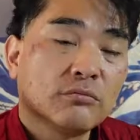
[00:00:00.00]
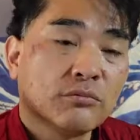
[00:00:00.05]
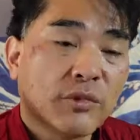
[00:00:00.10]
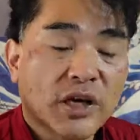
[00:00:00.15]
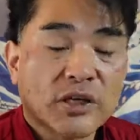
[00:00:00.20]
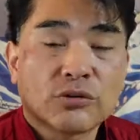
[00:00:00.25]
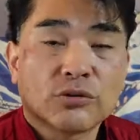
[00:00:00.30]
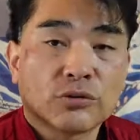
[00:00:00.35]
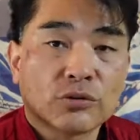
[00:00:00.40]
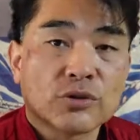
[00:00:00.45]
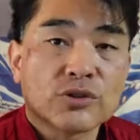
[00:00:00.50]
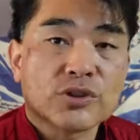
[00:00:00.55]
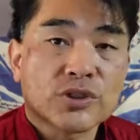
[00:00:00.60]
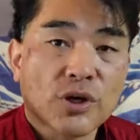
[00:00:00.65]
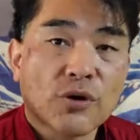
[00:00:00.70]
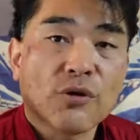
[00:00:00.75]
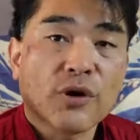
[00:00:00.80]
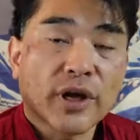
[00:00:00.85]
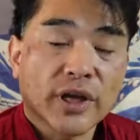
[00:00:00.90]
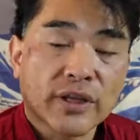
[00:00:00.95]
幕を閉じ
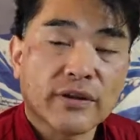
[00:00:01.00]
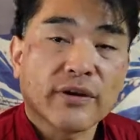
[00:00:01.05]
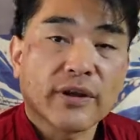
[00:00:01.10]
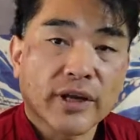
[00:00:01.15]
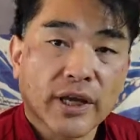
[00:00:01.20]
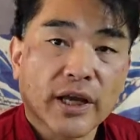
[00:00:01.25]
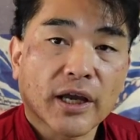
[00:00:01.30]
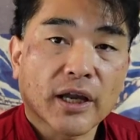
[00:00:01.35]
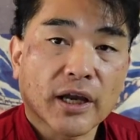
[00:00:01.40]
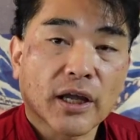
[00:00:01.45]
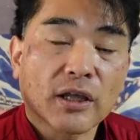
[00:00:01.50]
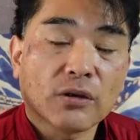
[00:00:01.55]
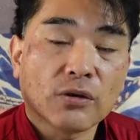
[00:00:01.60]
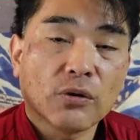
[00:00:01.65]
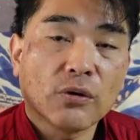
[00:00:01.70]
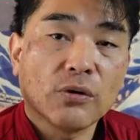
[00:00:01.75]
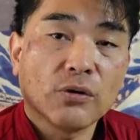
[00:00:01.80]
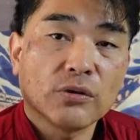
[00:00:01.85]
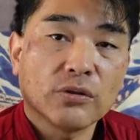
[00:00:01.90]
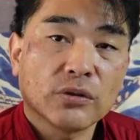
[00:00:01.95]
た方がいいんではないかなと
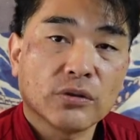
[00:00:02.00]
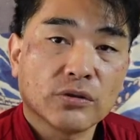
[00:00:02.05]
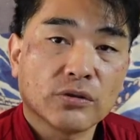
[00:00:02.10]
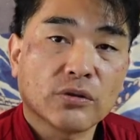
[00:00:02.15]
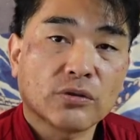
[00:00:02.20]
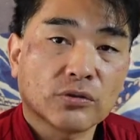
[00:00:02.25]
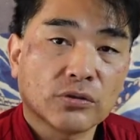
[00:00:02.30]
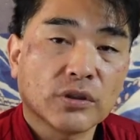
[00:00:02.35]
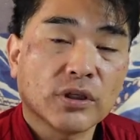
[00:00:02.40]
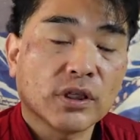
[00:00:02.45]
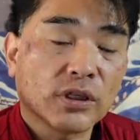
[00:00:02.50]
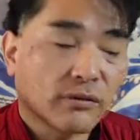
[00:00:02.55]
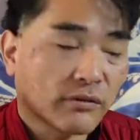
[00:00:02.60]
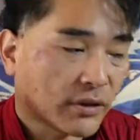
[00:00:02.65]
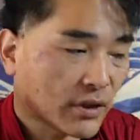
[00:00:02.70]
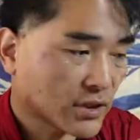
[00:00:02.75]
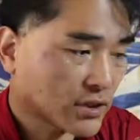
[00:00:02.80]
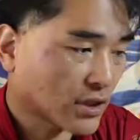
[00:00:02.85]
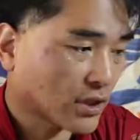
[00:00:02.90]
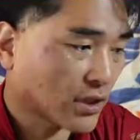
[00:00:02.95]
いうことに
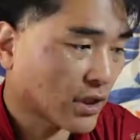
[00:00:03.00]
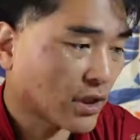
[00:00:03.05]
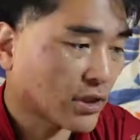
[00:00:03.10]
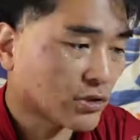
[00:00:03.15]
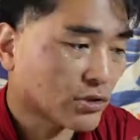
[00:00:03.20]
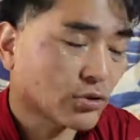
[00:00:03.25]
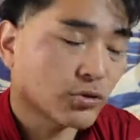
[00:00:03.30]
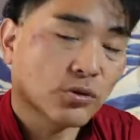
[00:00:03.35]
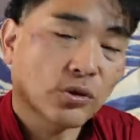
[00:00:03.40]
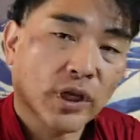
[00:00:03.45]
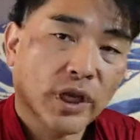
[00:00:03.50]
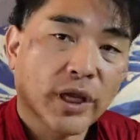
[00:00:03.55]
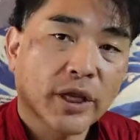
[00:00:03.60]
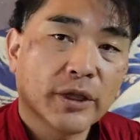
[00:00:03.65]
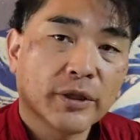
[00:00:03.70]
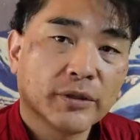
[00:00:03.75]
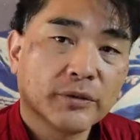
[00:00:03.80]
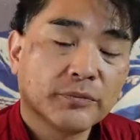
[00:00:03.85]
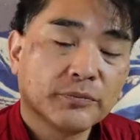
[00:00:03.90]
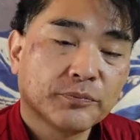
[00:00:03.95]
私はねちょっとね
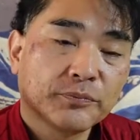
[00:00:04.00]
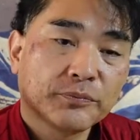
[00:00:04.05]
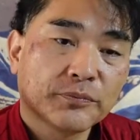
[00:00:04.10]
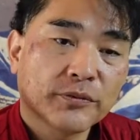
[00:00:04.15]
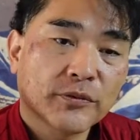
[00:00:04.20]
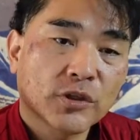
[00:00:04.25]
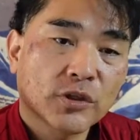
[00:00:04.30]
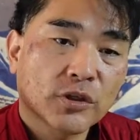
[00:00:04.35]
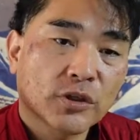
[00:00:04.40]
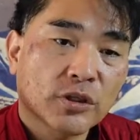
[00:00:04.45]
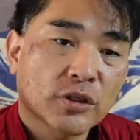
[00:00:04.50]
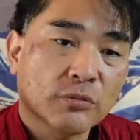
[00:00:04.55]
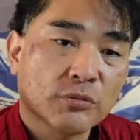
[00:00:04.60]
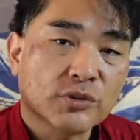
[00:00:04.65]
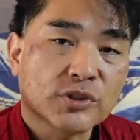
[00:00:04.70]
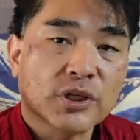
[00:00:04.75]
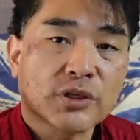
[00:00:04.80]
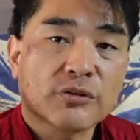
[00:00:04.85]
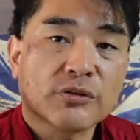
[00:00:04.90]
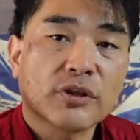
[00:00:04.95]
気
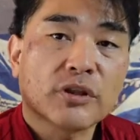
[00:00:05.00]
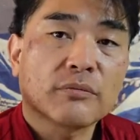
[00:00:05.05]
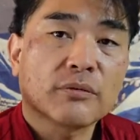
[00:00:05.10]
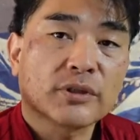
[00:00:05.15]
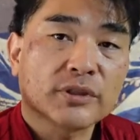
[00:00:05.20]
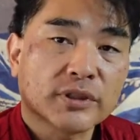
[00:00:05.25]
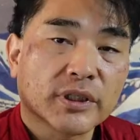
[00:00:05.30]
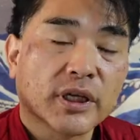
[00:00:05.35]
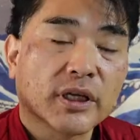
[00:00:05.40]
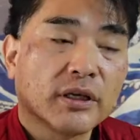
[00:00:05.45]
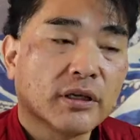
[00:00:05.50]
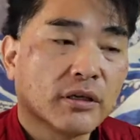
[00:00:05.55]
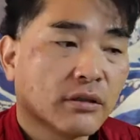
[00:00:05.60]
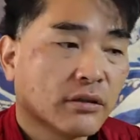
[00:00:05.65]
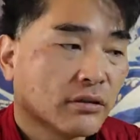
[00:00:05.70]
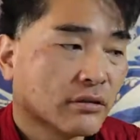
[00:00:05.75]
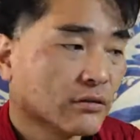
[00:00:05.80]
持ちが揺れてますね。